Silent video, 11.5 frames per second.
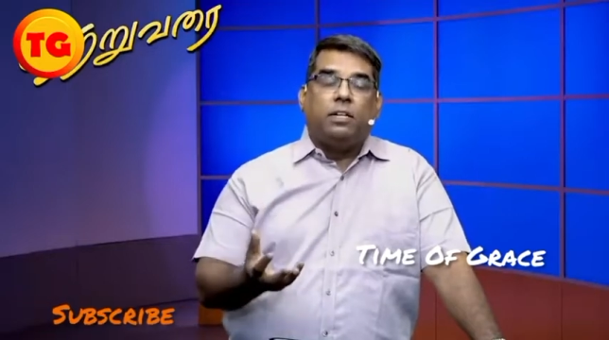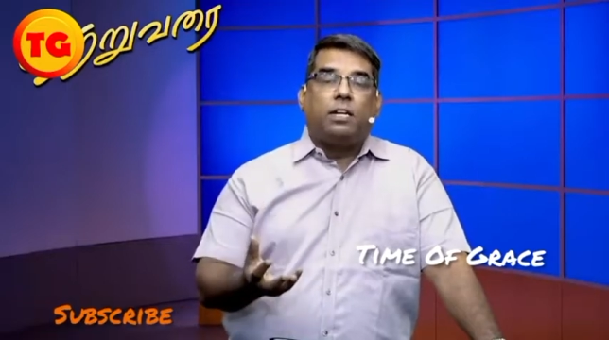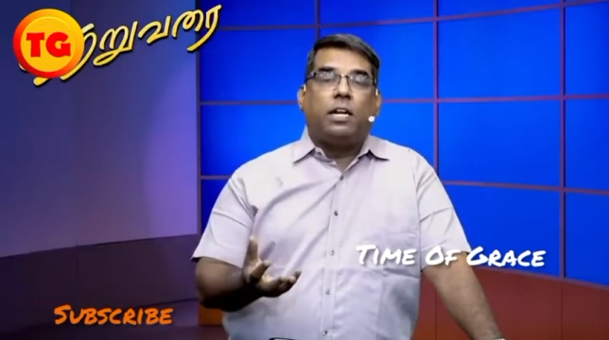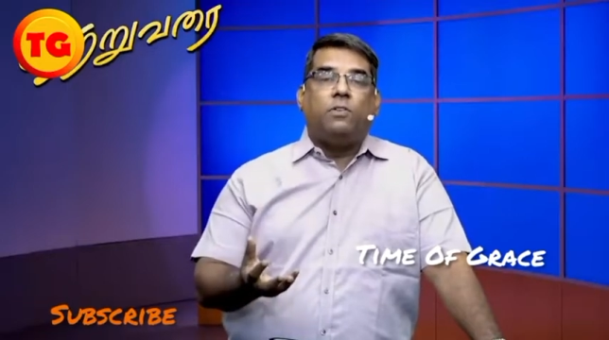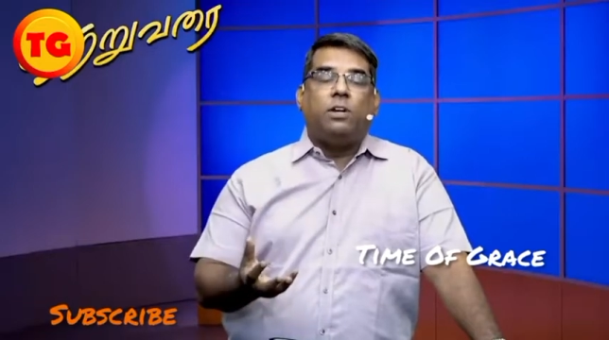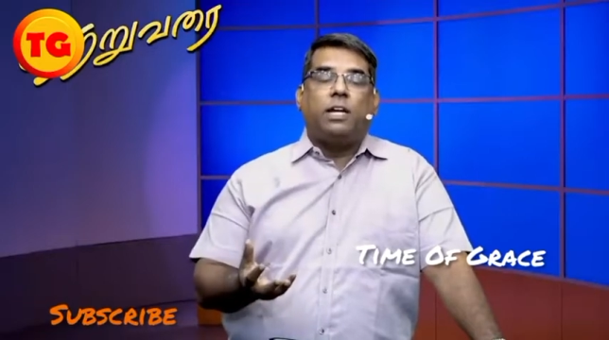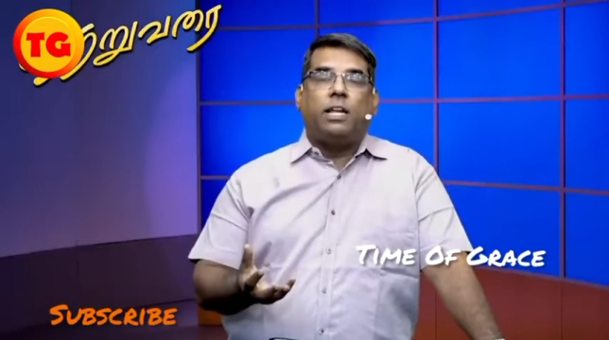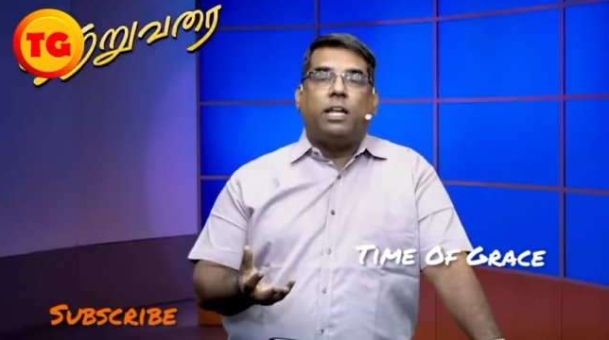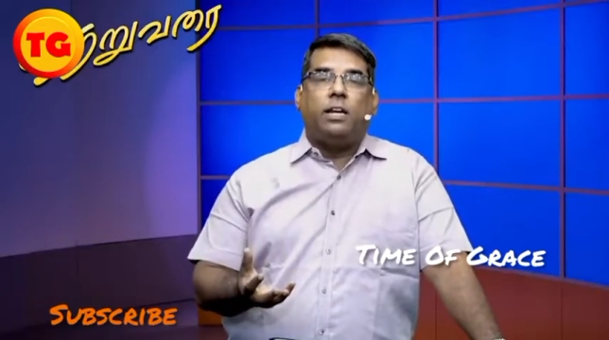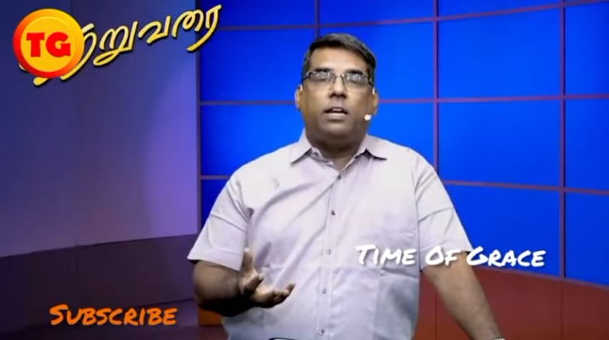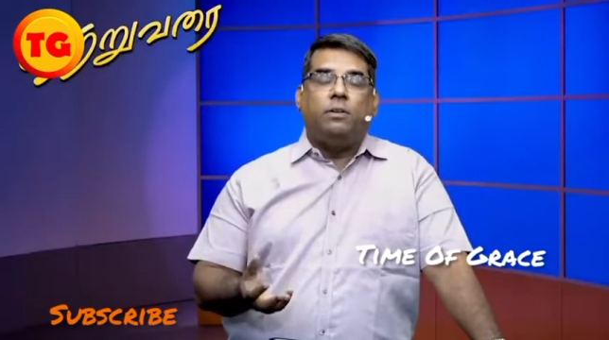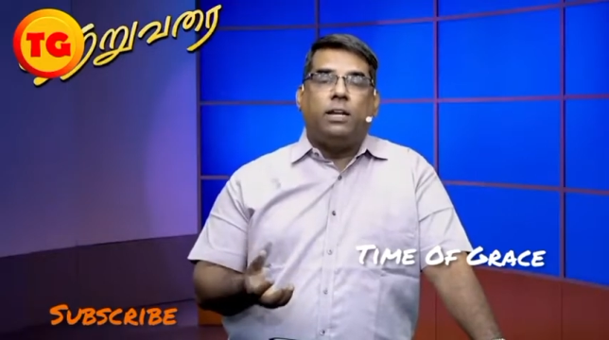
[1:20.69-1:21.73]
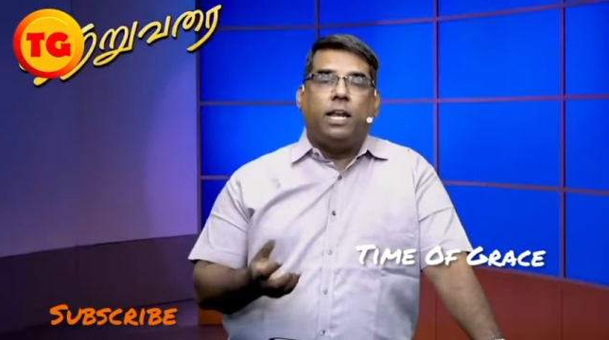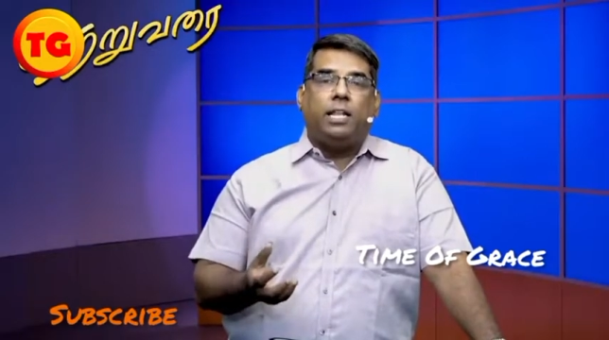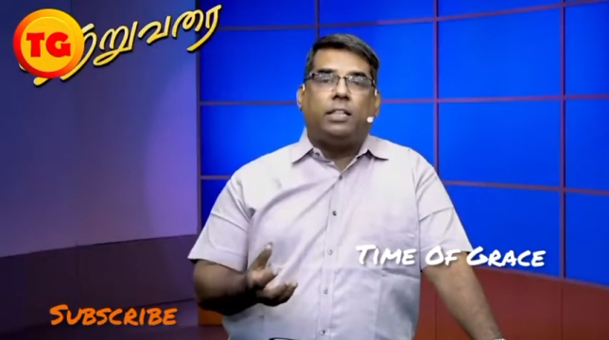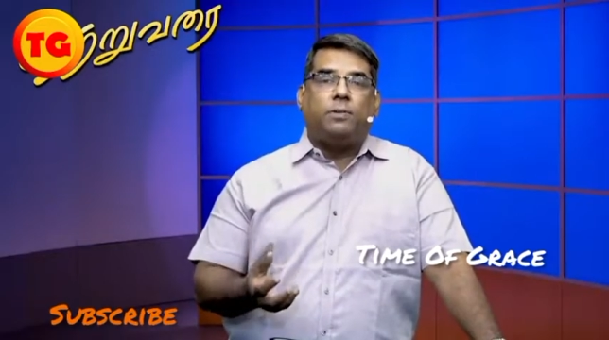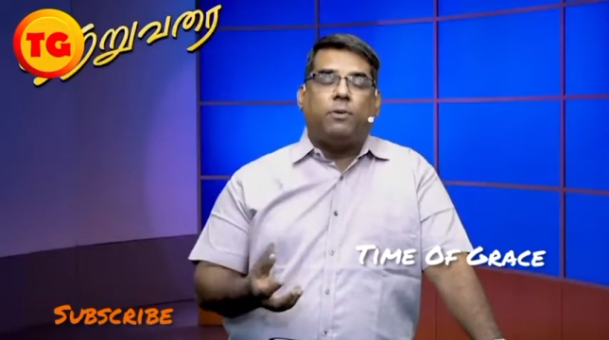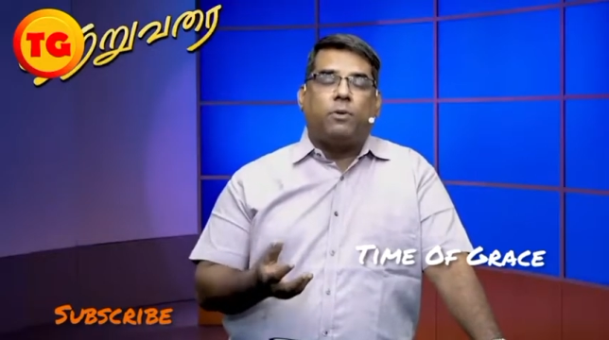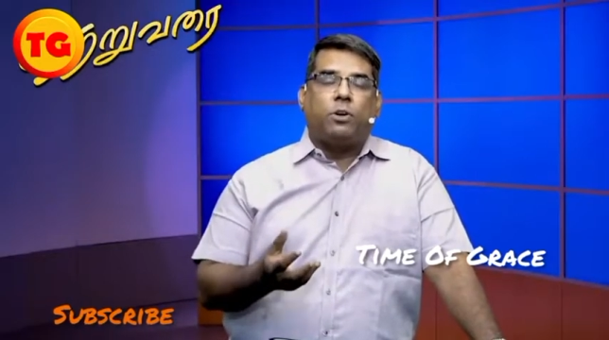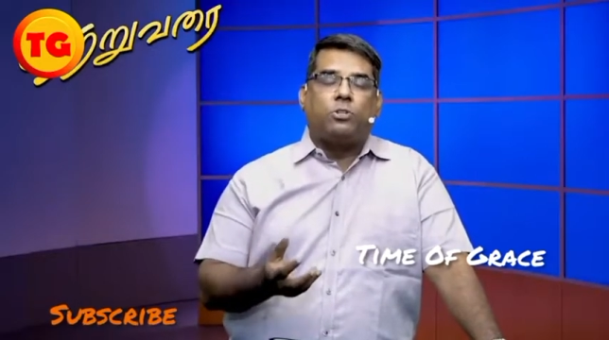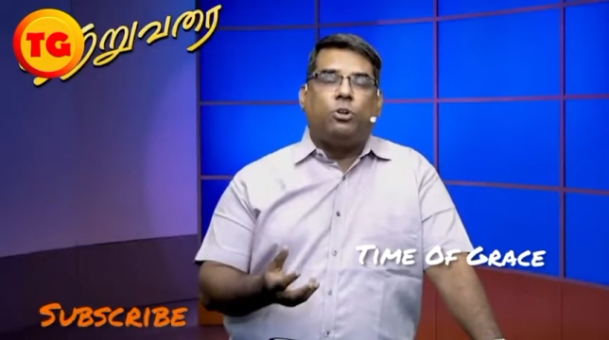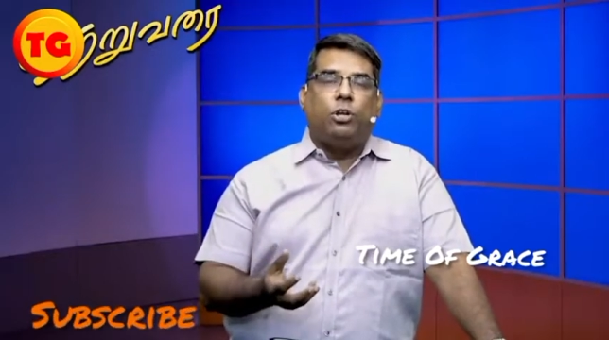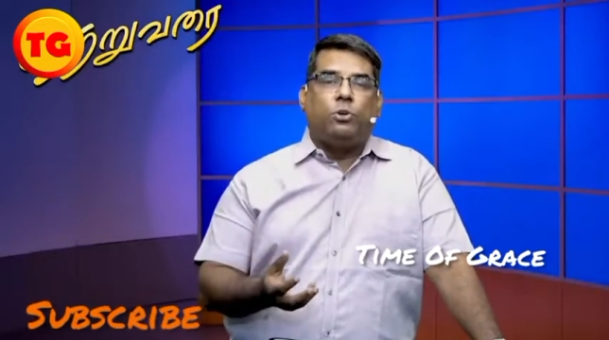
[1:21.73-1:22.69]
கடவுள் காரியங்கள் எல்லாத்தையும்
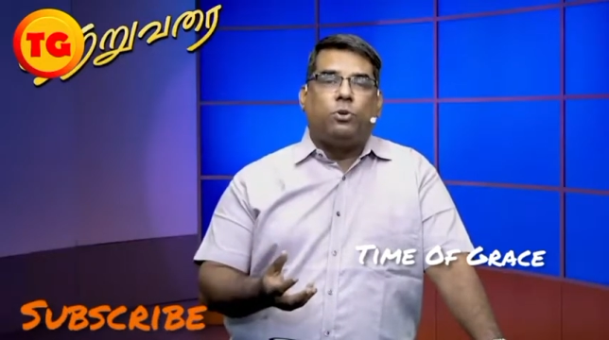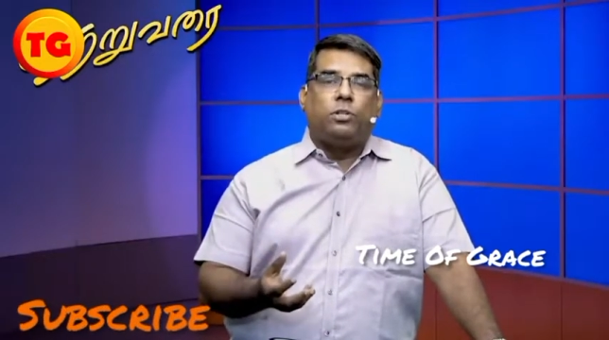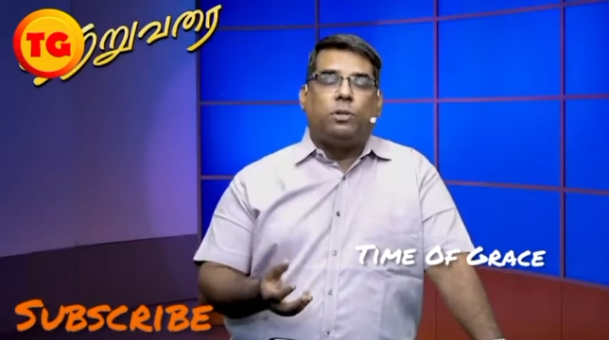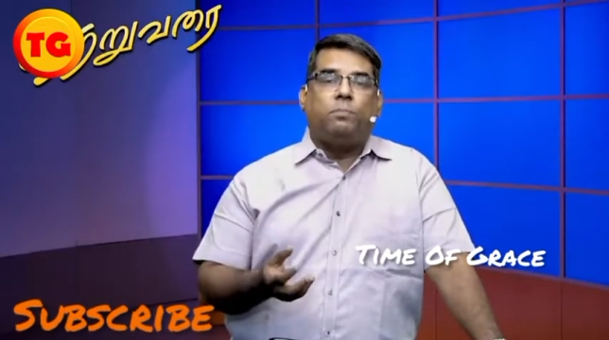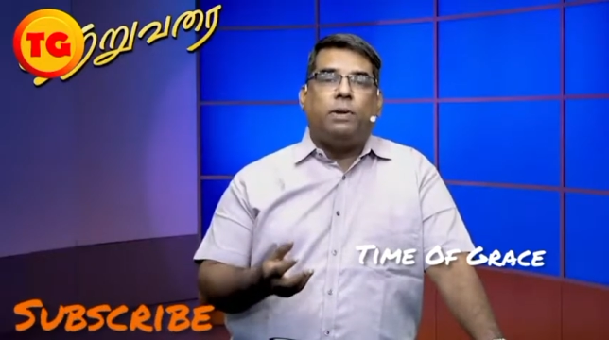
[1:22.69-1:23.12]
அவர்கள் சொல்லிக் கொடுத்து